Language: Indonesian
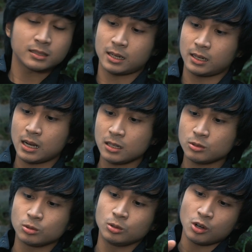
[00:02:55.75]
secara
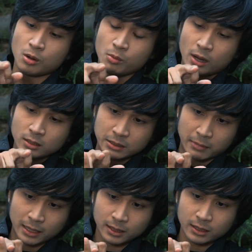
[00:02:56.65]
langsung lu ngomong si
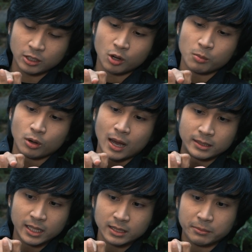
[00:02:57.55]
man eh, ngomong
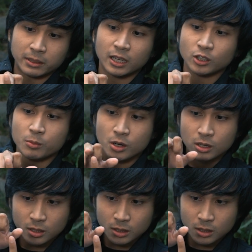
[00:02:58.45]
anjay sama dengan ngomong